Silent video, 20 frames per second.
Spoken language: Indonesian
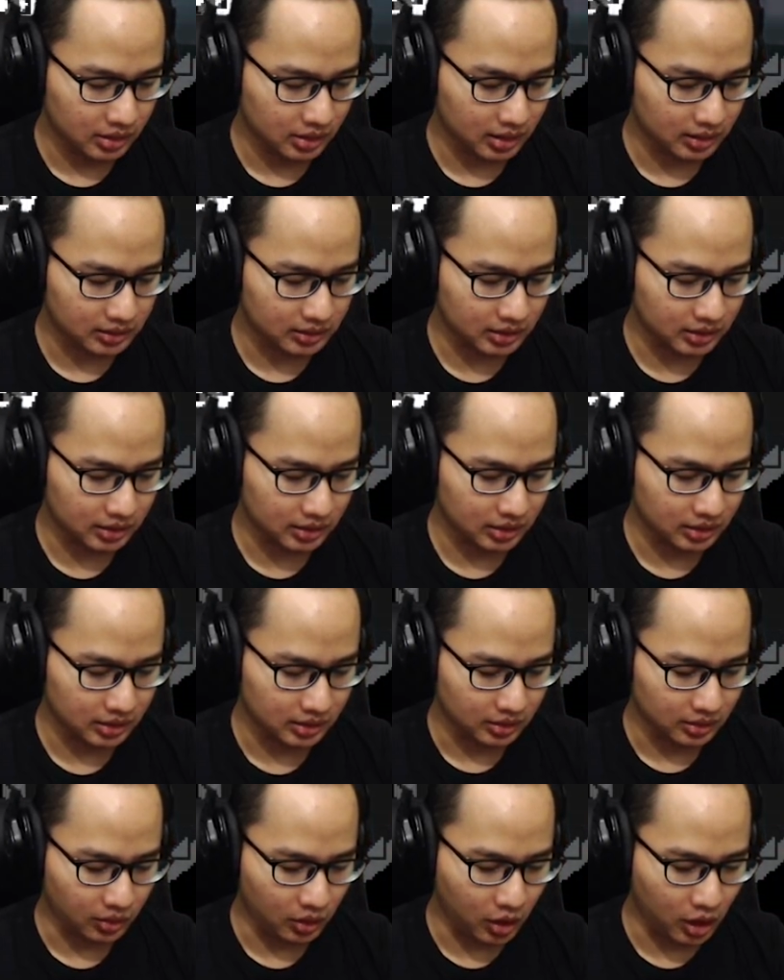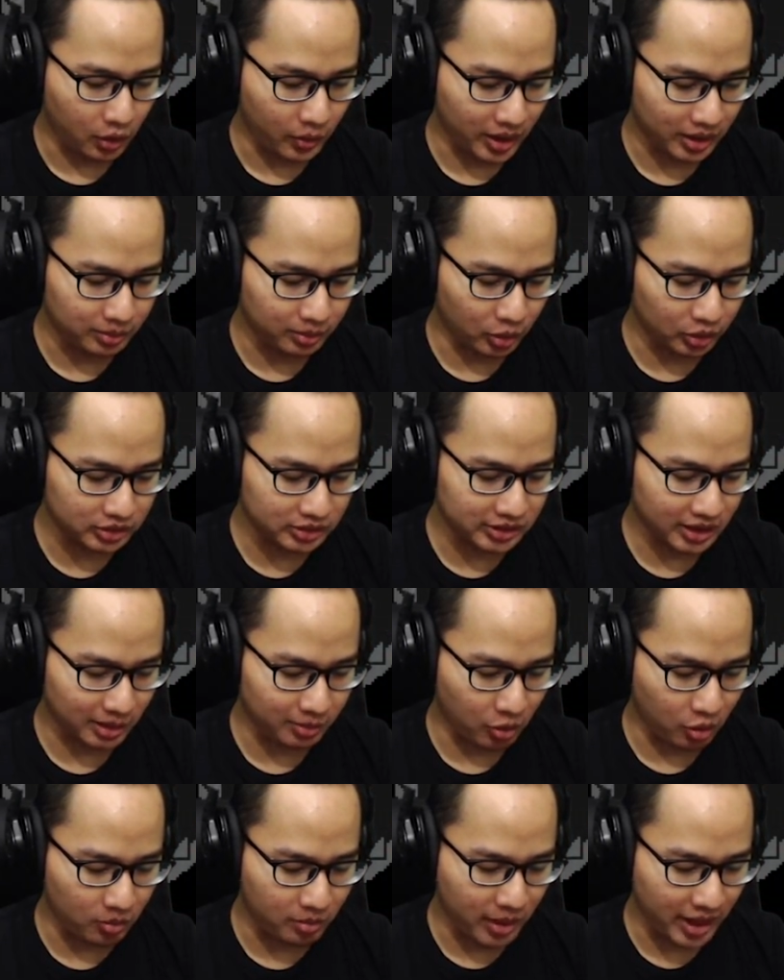Aslinya kalau one boss
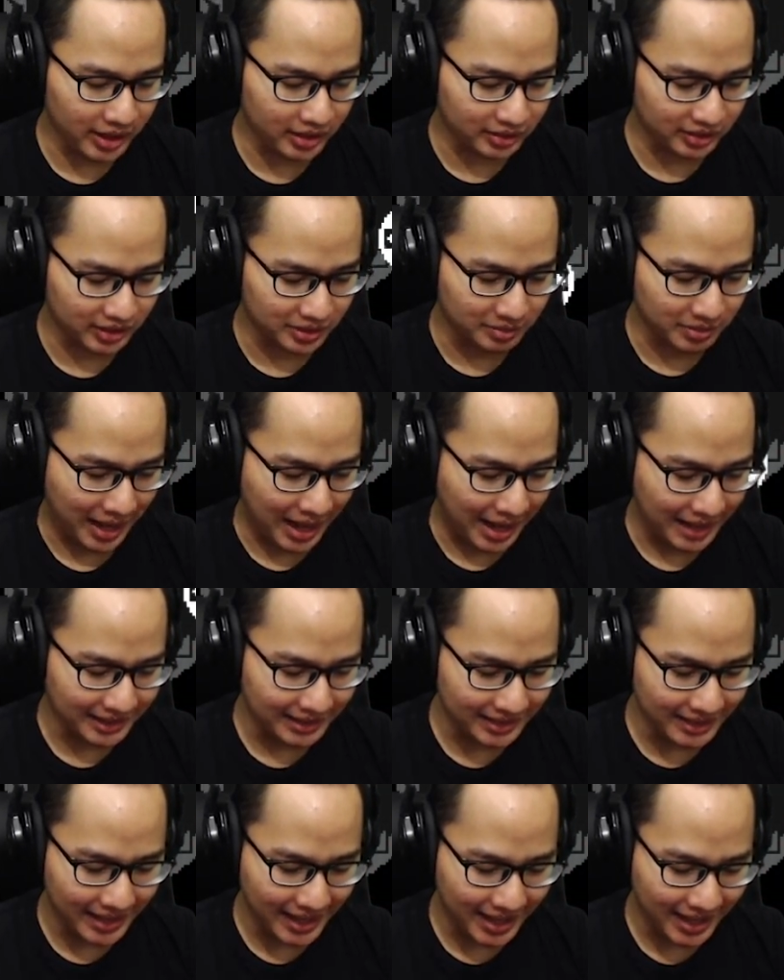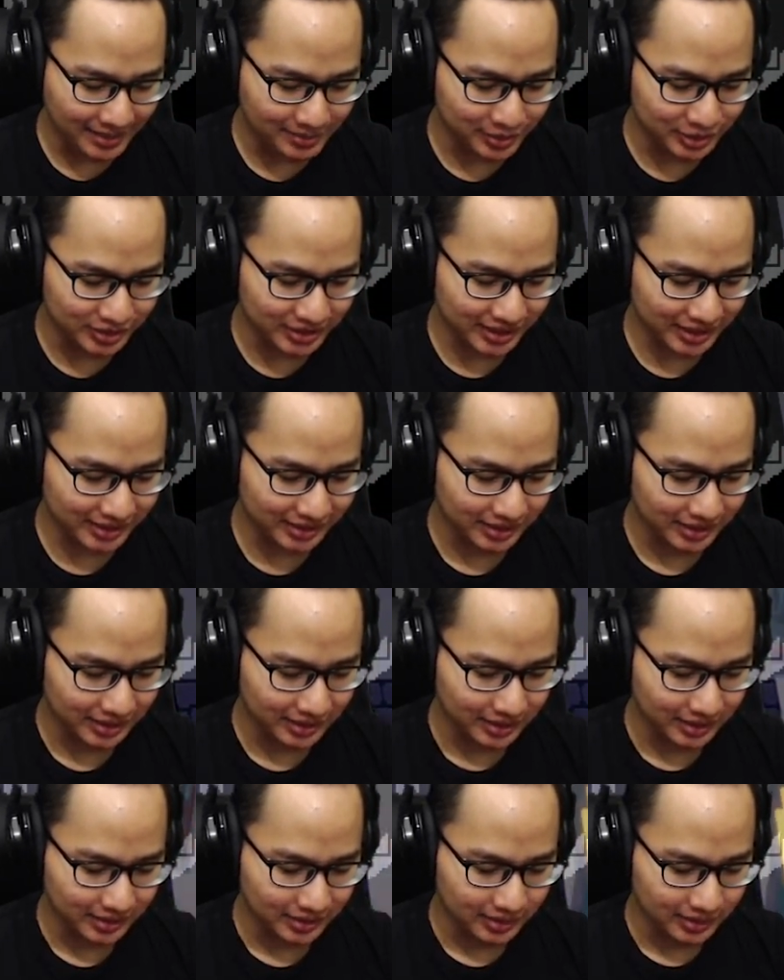yang mobile gimana? Buset.
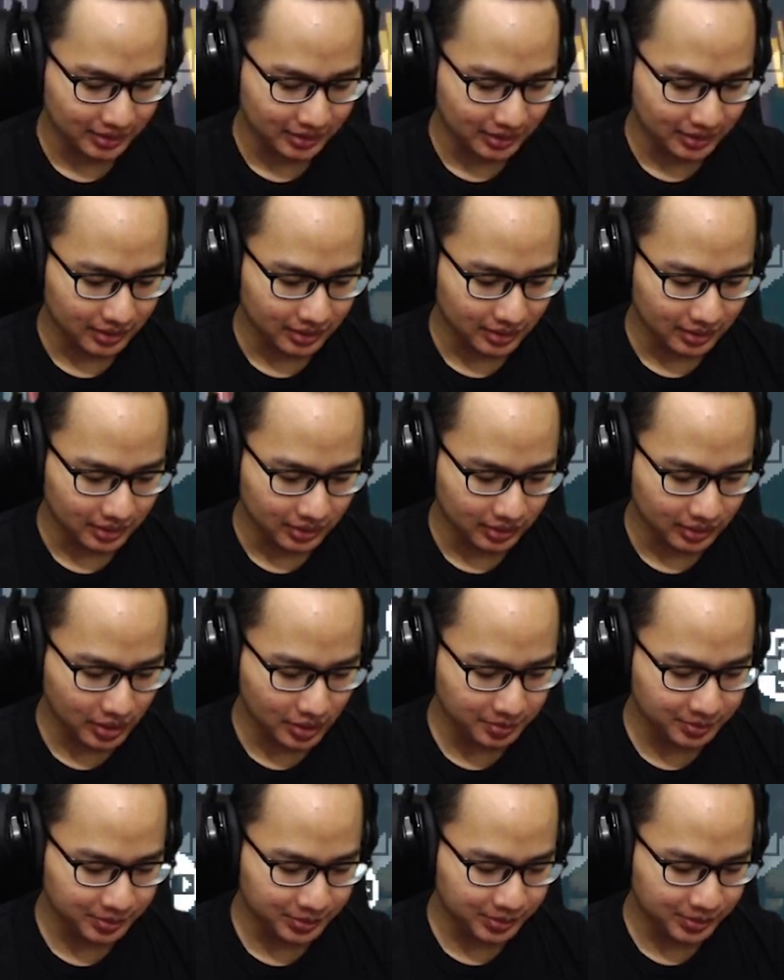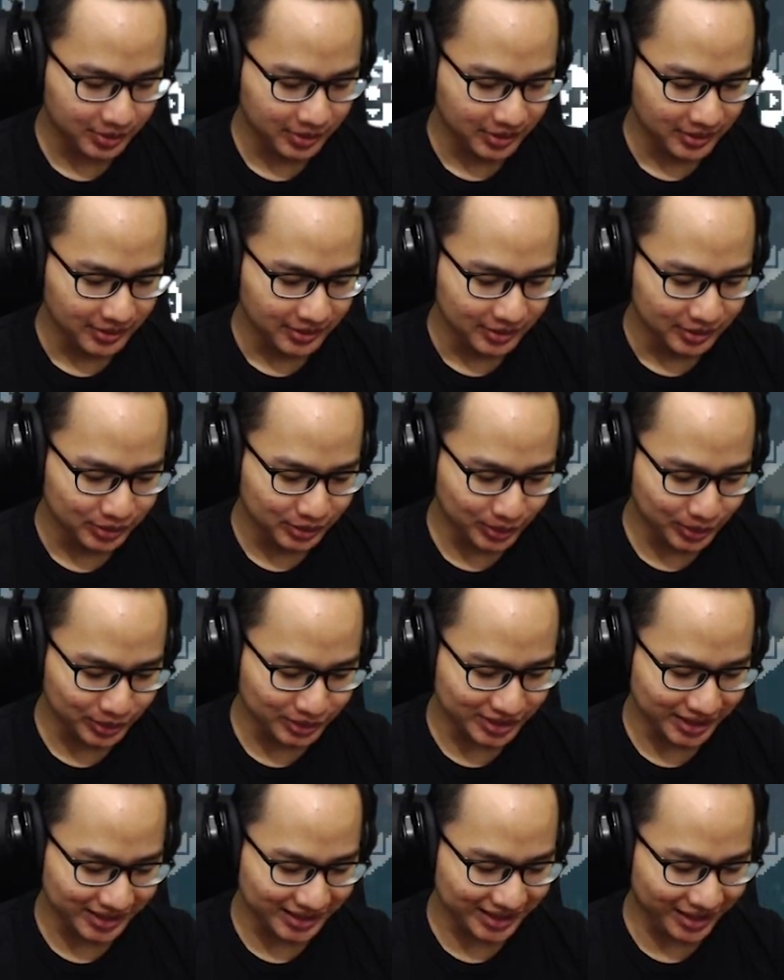Up.
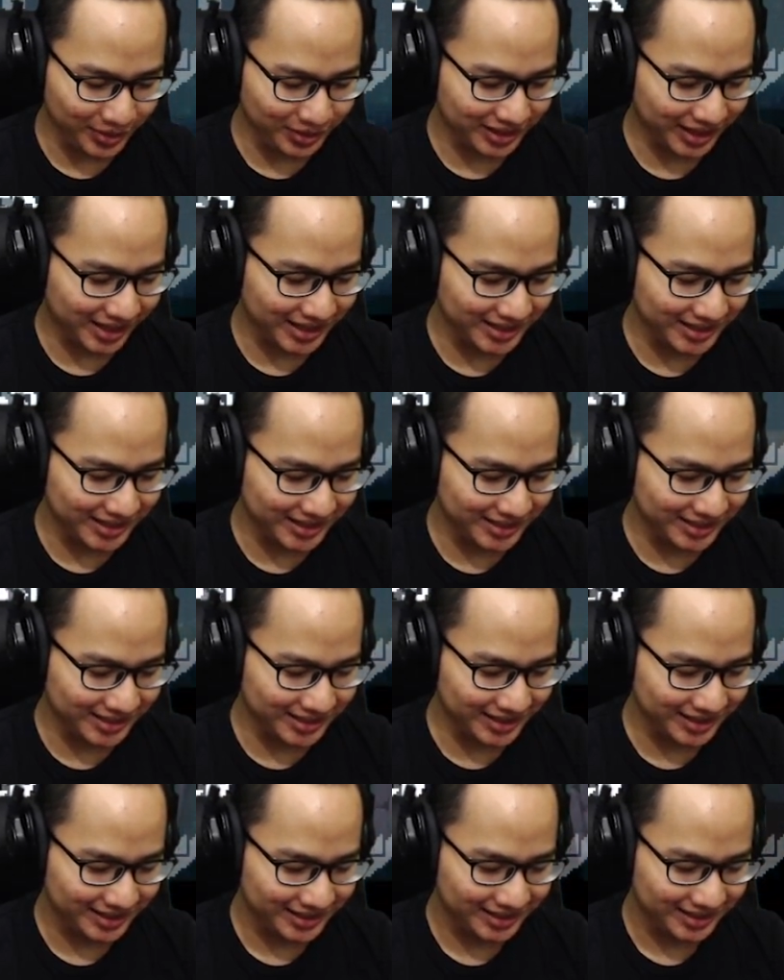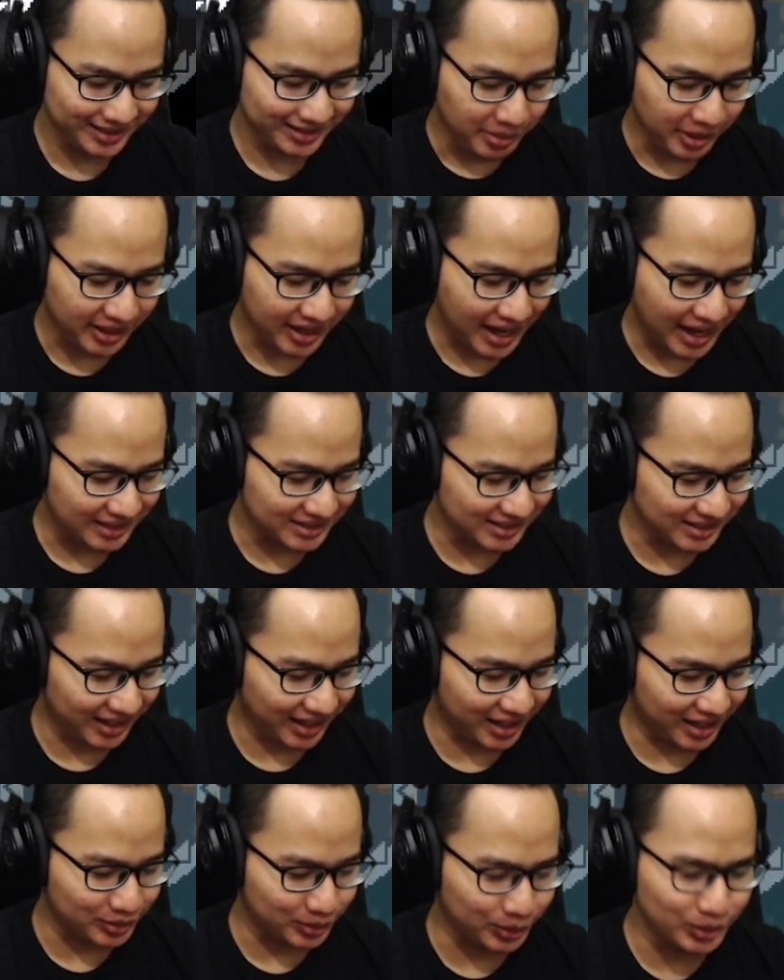Susah nih lawan kayak gini-gini ya. Pakai archer
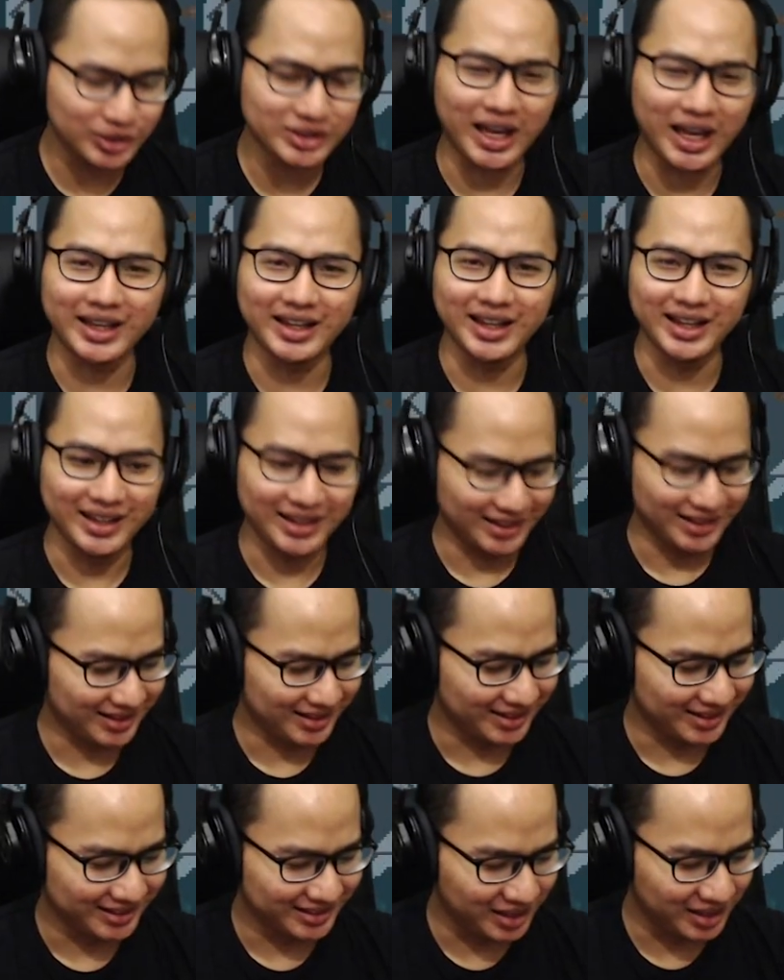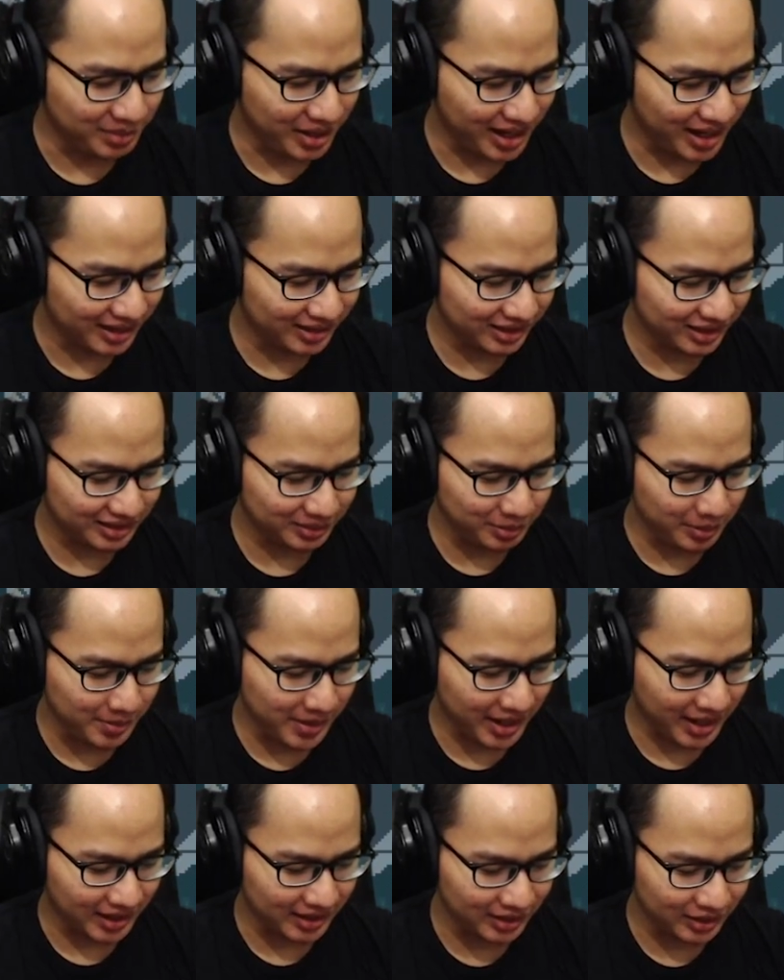ada susah ya. Gampangan yang tipu
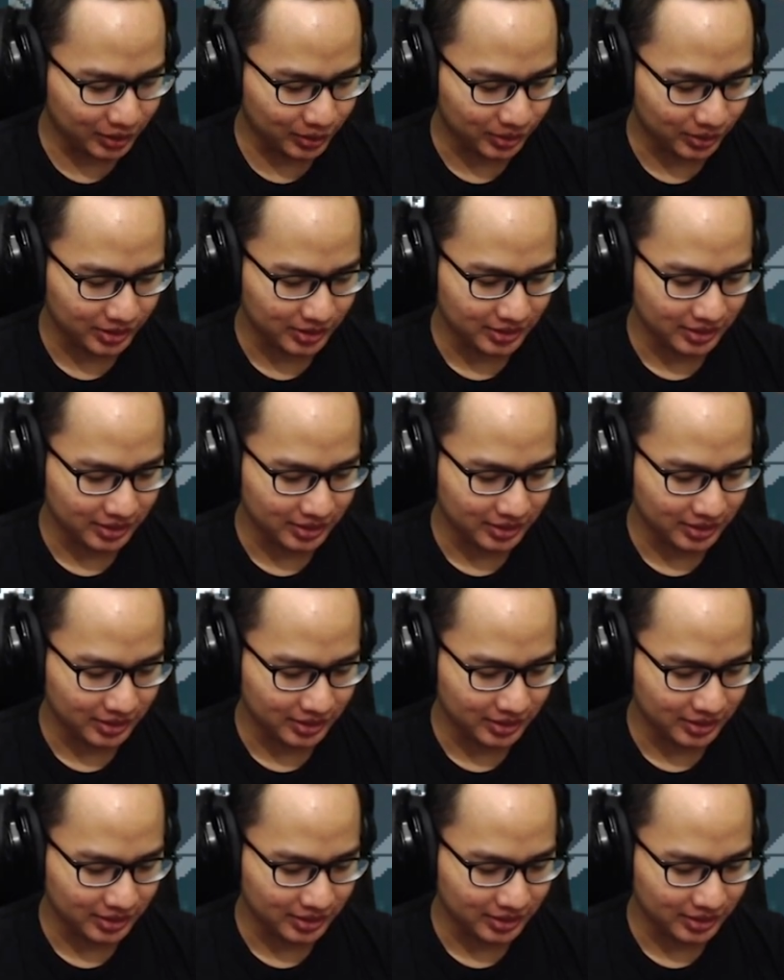mele loh.